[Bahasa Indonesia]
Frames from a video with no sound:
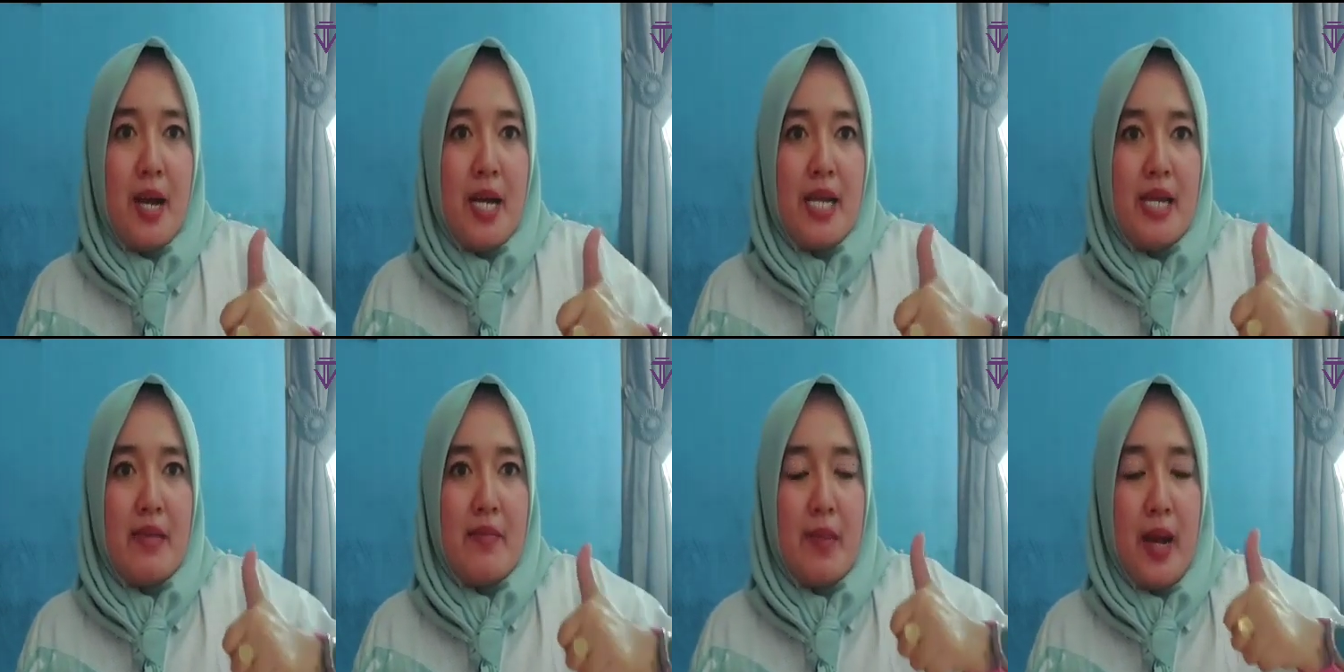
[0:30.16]

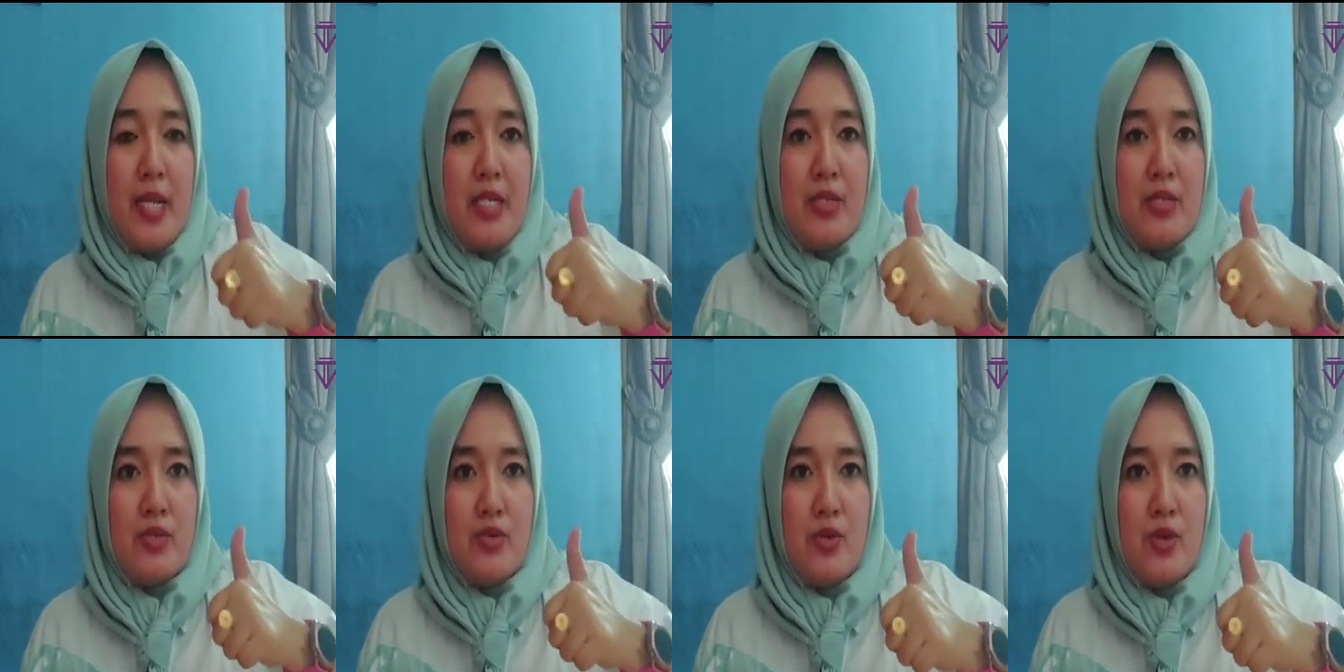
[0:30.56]
makin
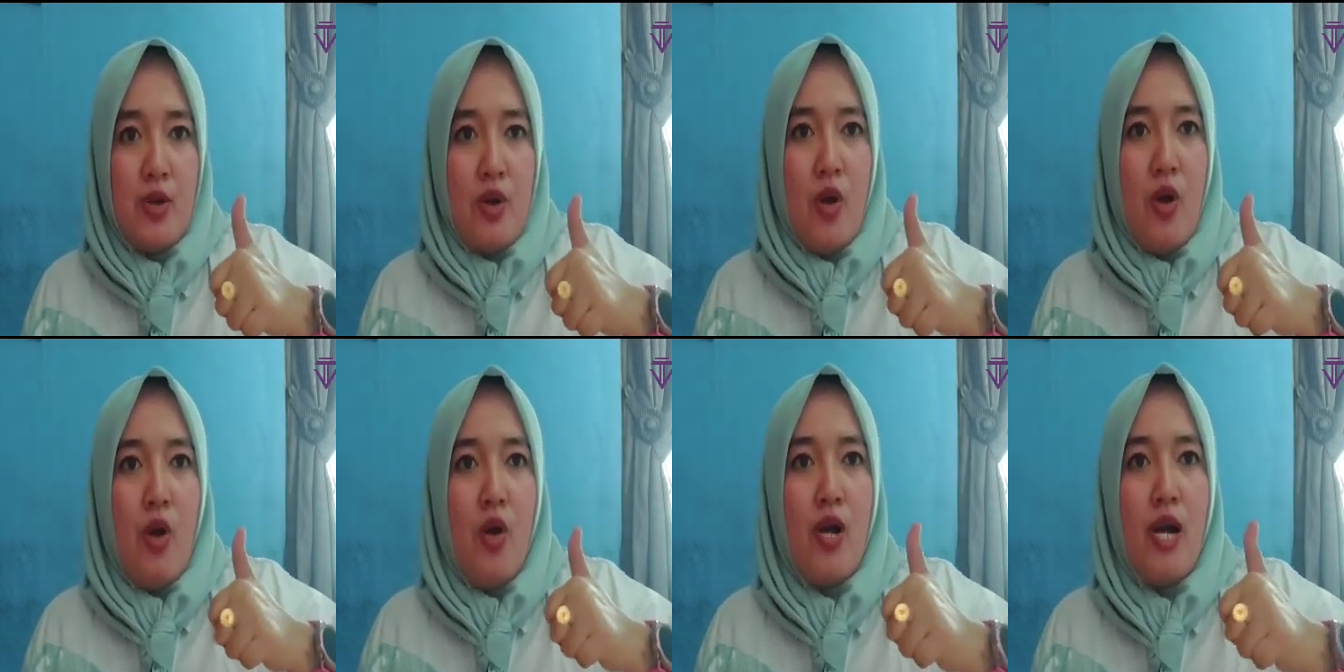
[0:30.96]
maju.
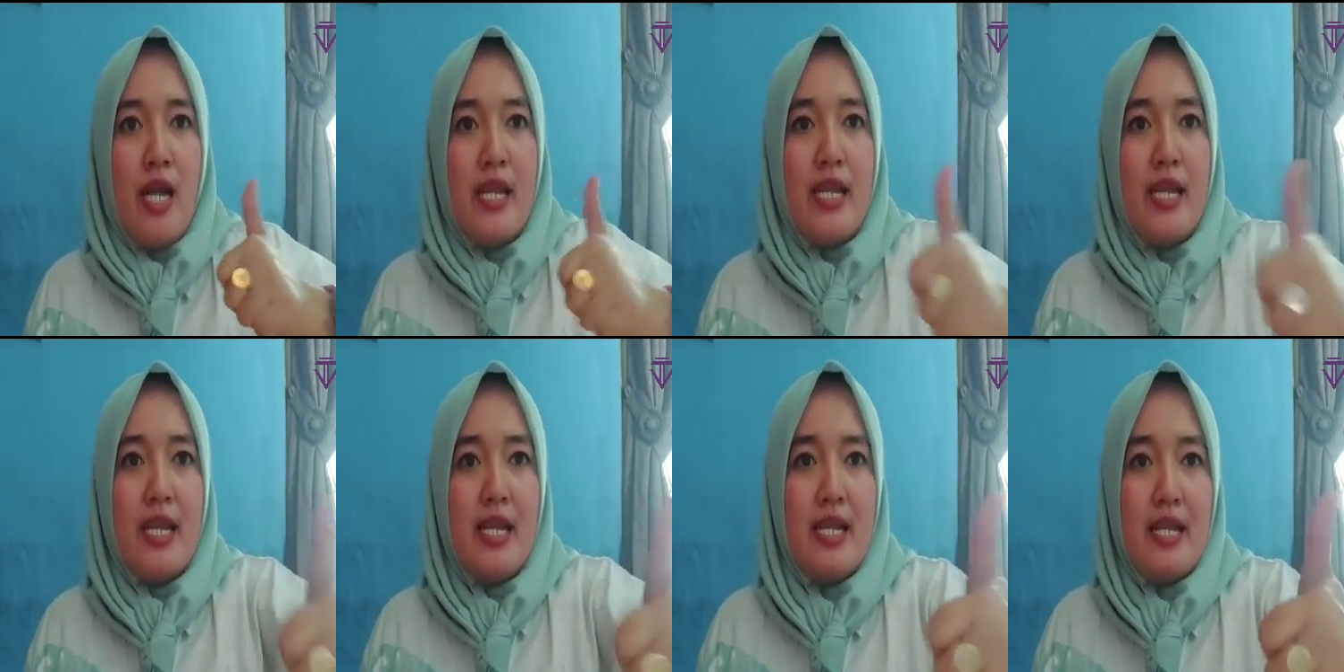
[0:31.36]

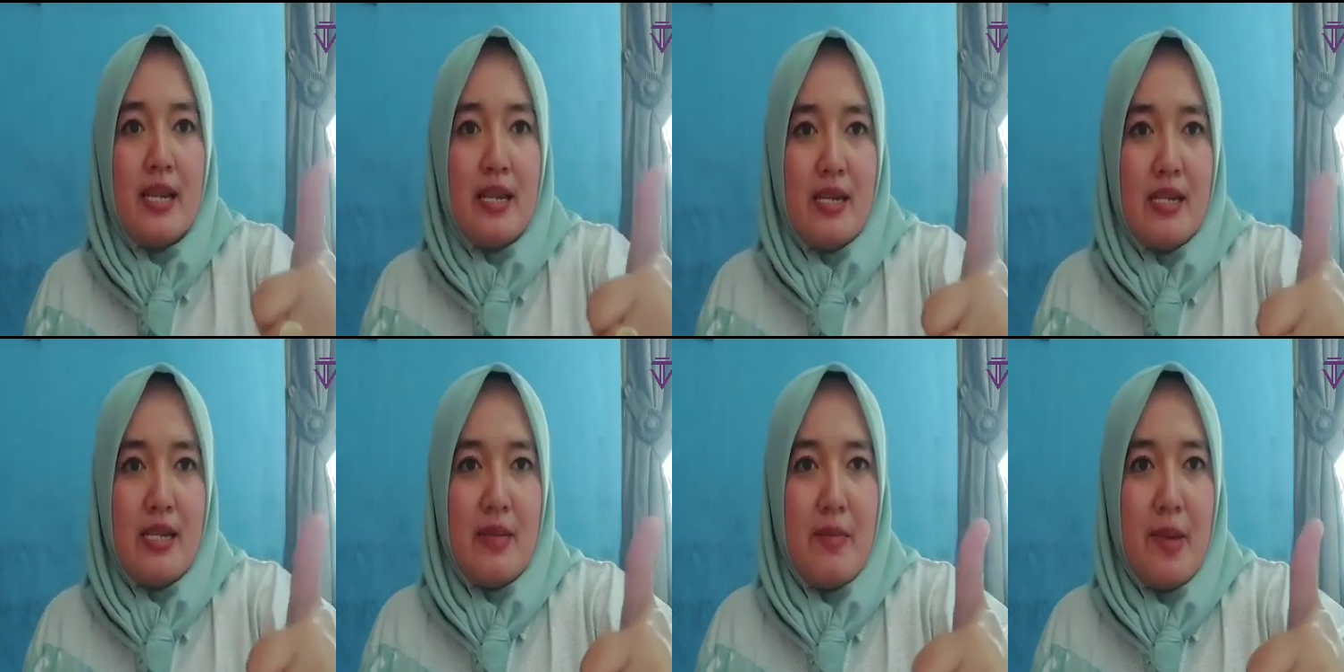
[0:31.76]
Ogan Ilir
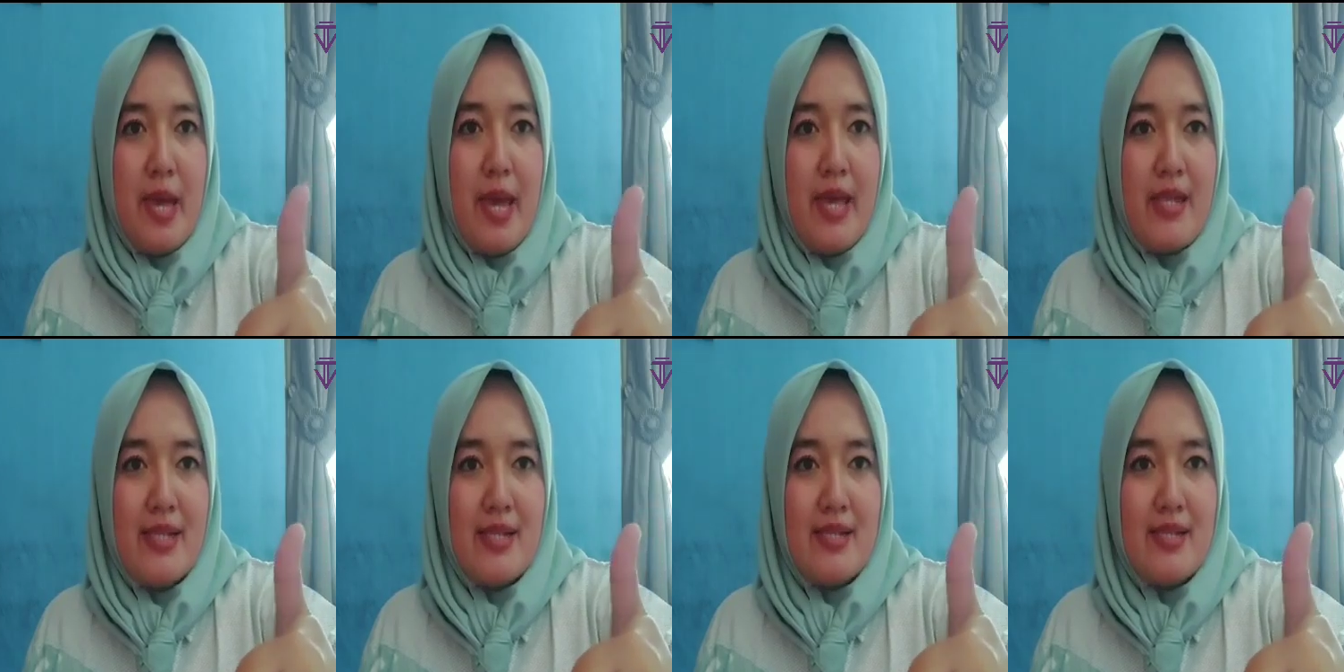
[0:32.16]
the
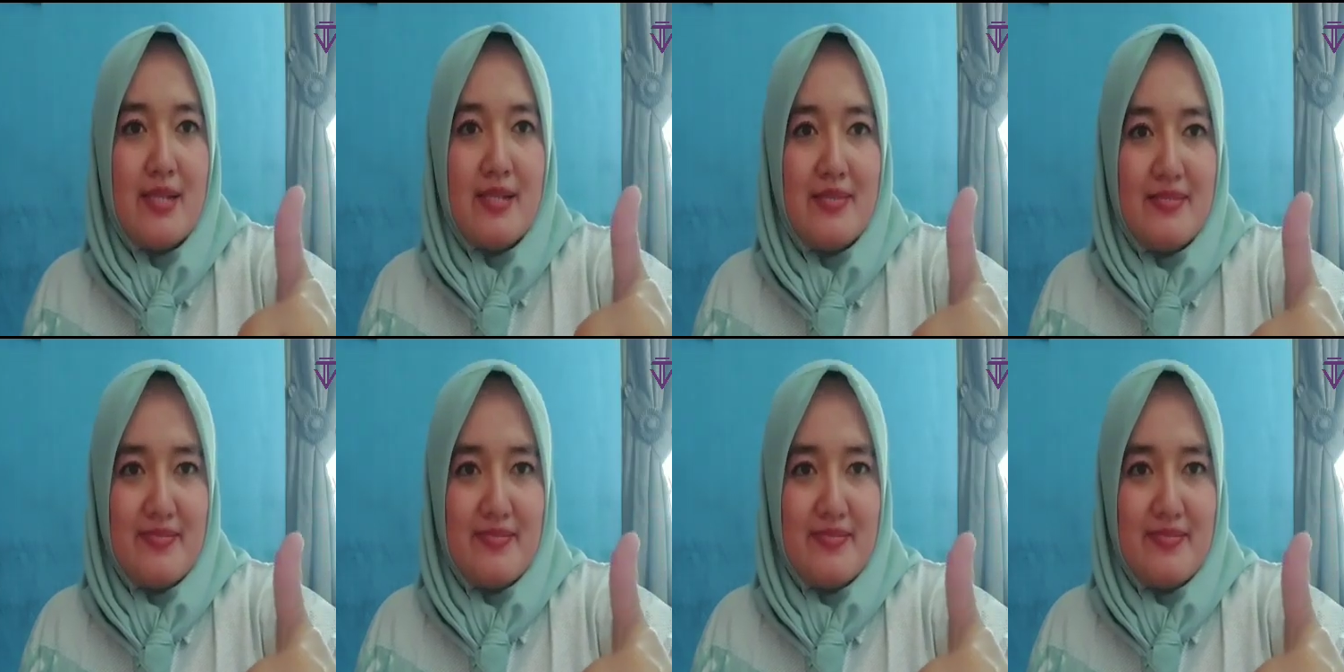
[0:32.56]
best.